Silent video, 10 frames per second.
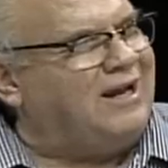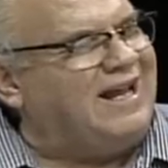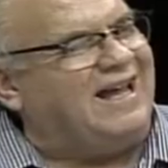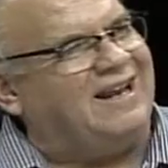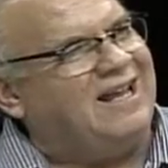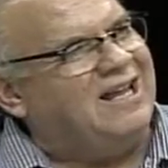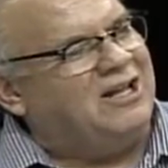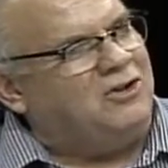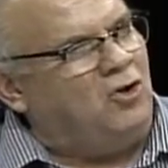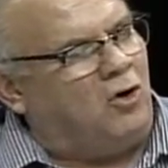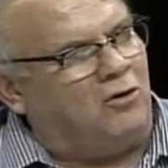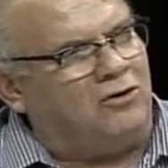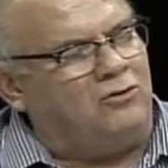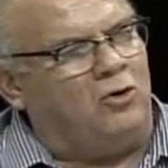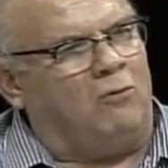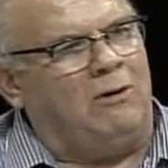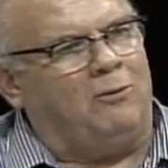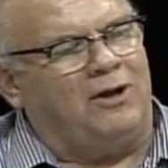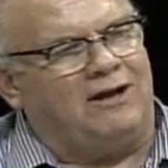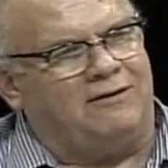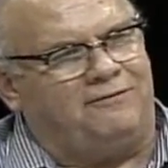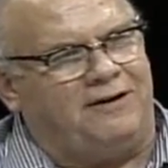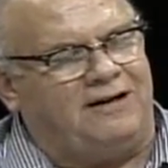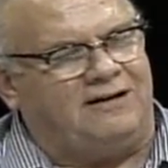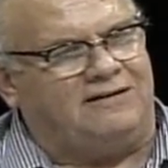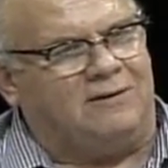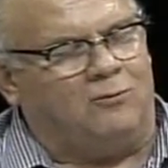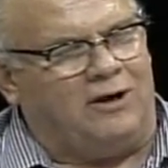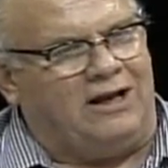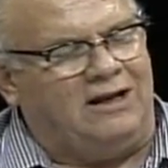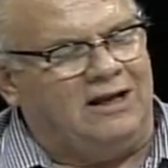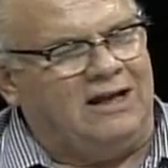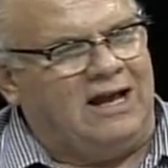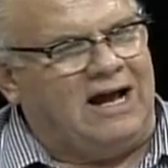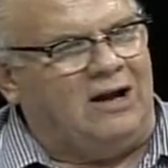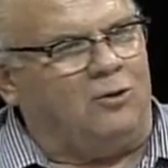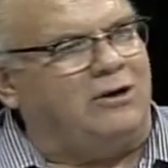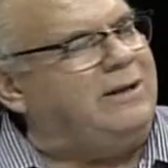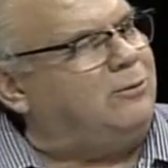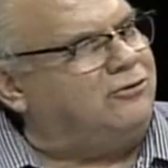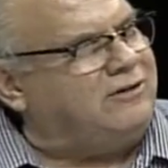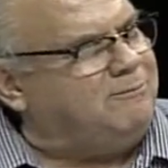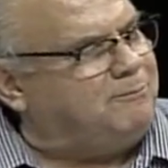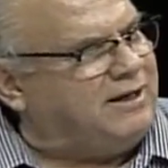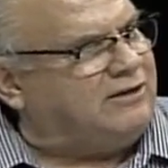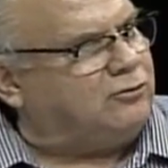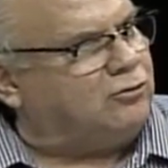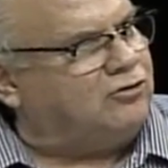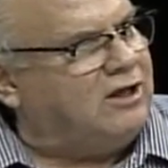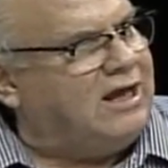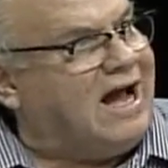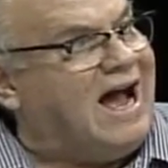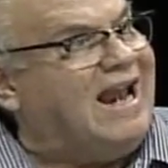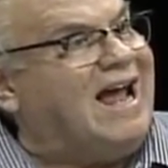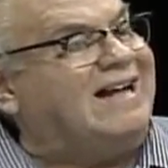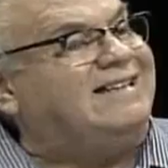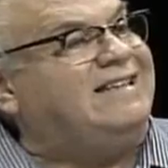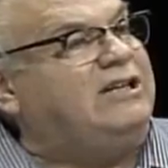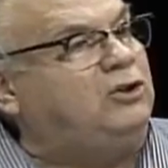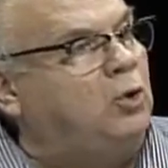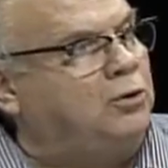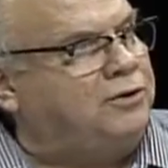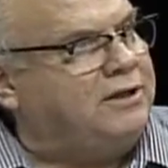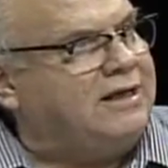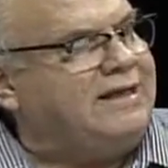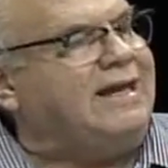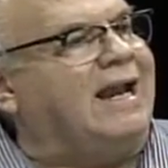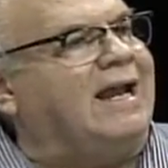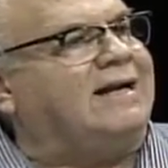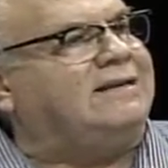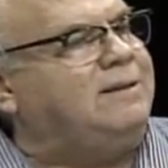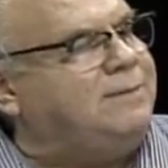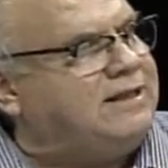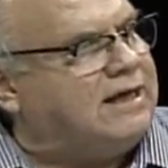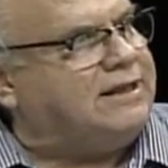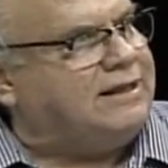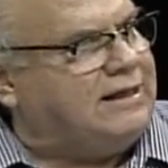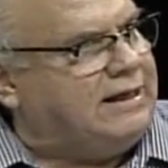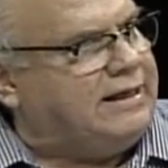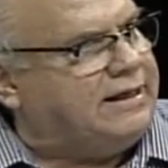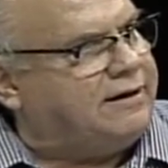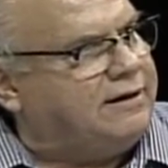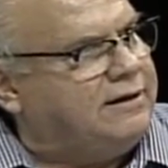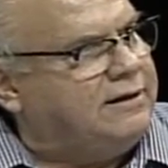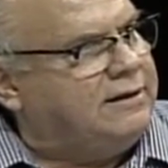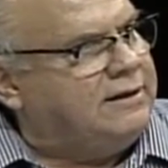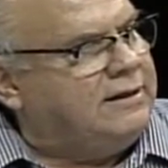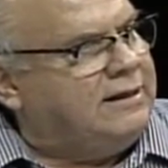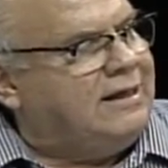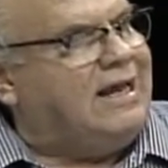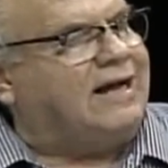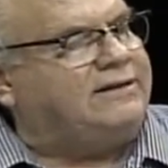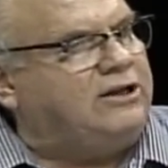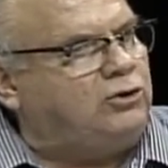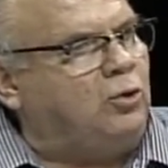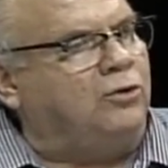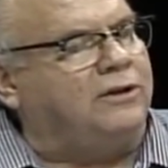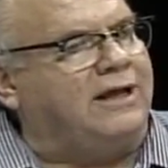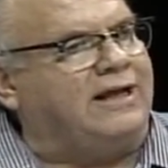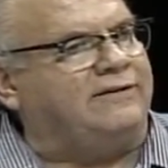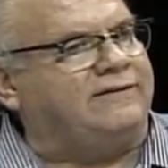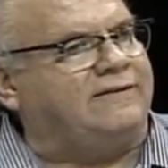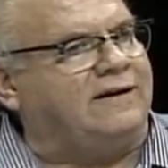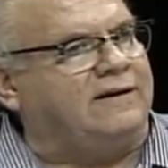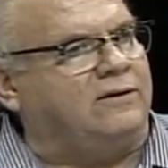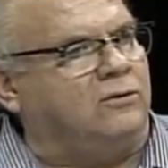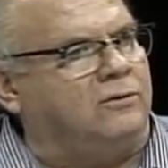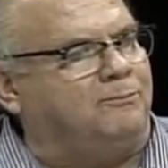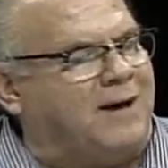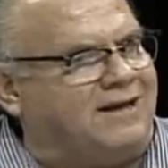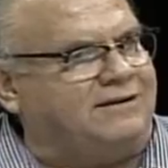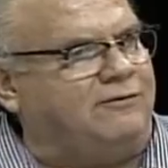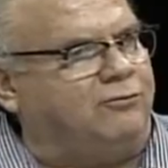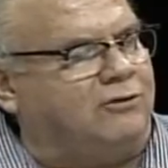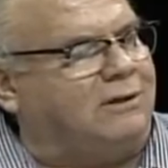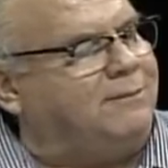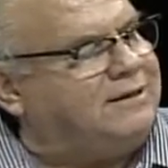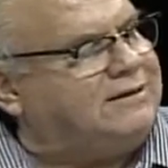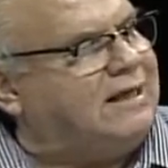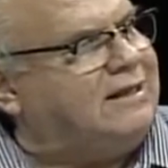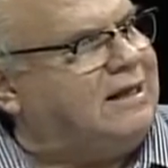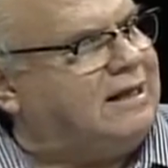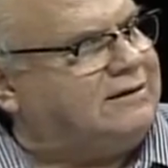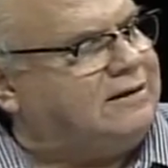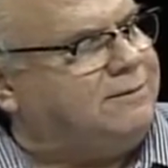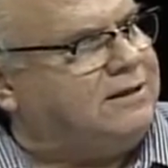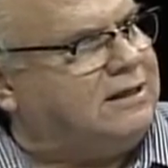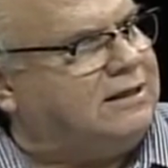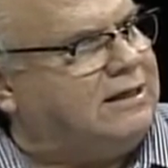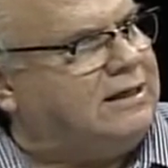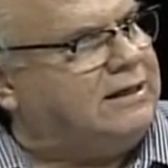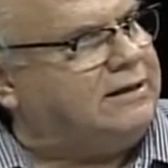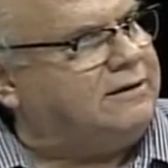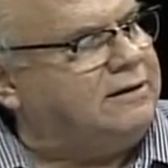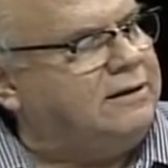leer no, no me voy a referir, Samuel, a los libros impresos, a la actitud y a la actividad de leer. La actitud es parte fundamental de la actividad de leer.